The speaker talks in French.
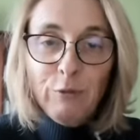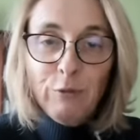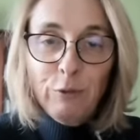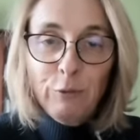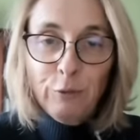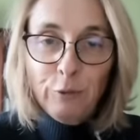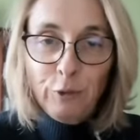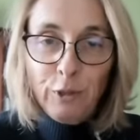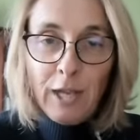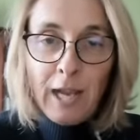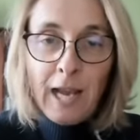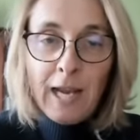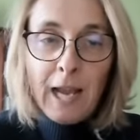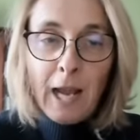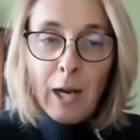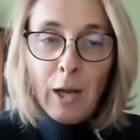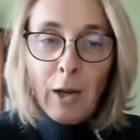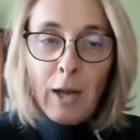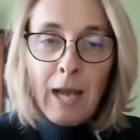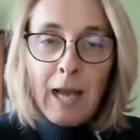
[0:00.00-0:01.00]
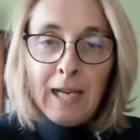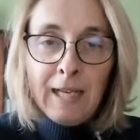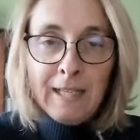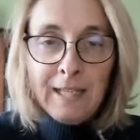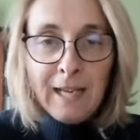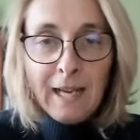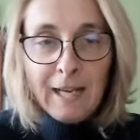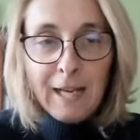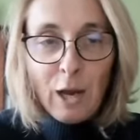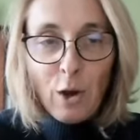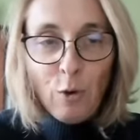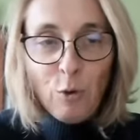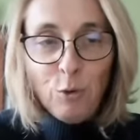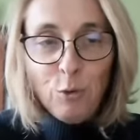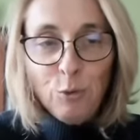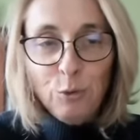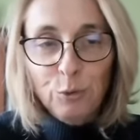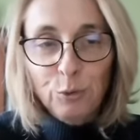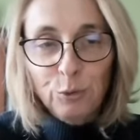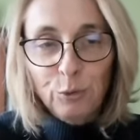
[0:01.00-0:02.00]
vous voulez aller à la
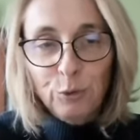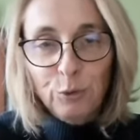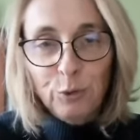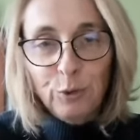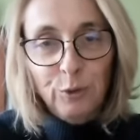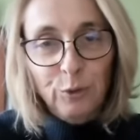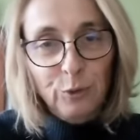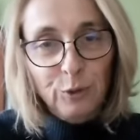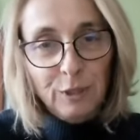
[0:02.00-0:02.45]
rencontre